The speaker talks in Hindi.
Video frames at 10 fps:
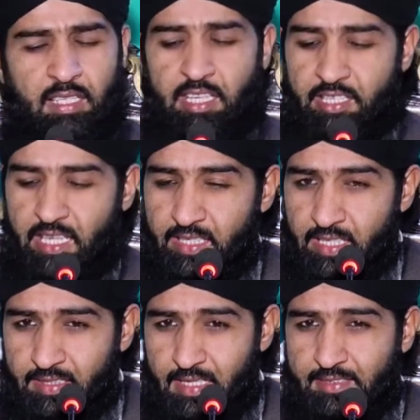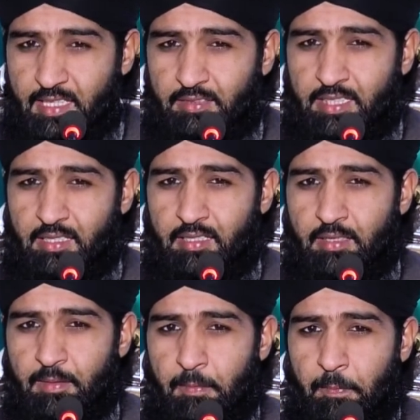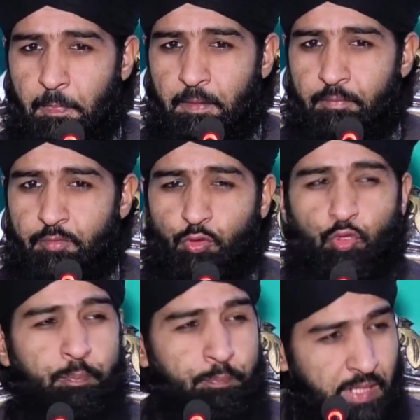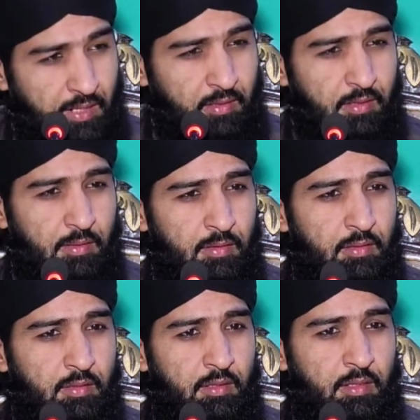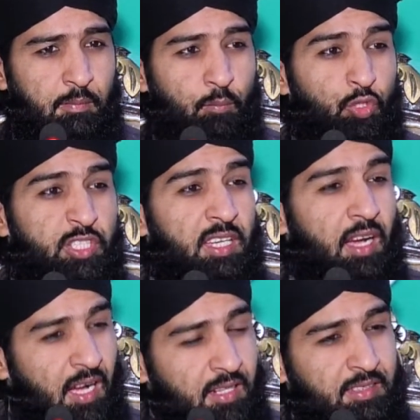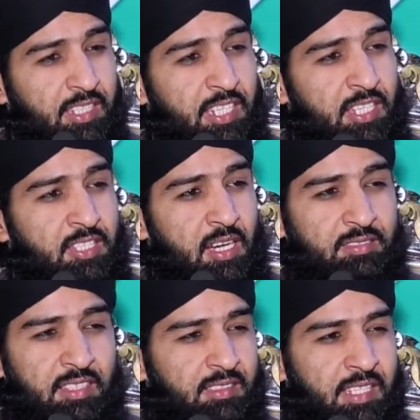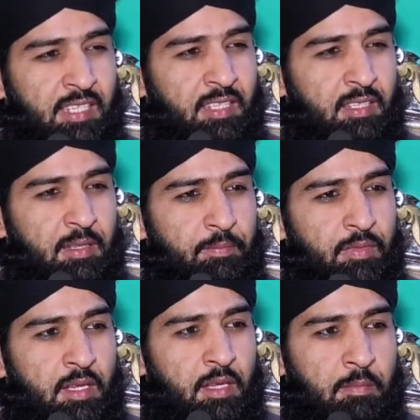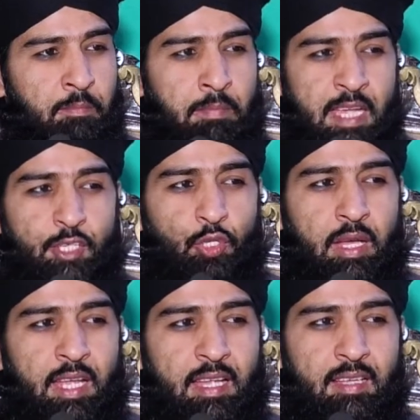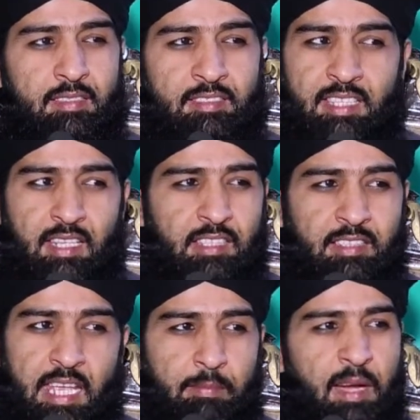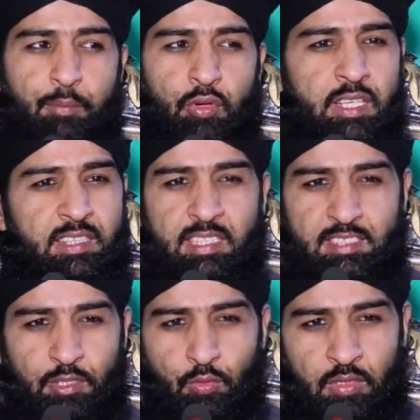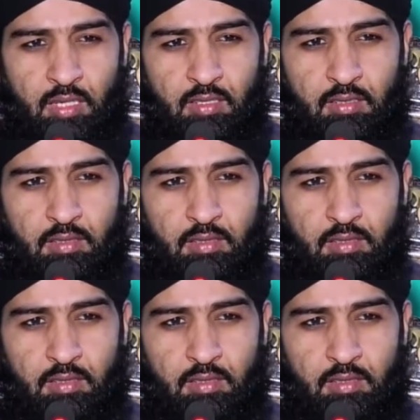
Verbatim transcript: अगर ये नहीं कर सकती तो फिर मुझे हक दे इजाज़त दे मैं जो है ज़्यादा टाइम आपको नहीं दे सकूँगा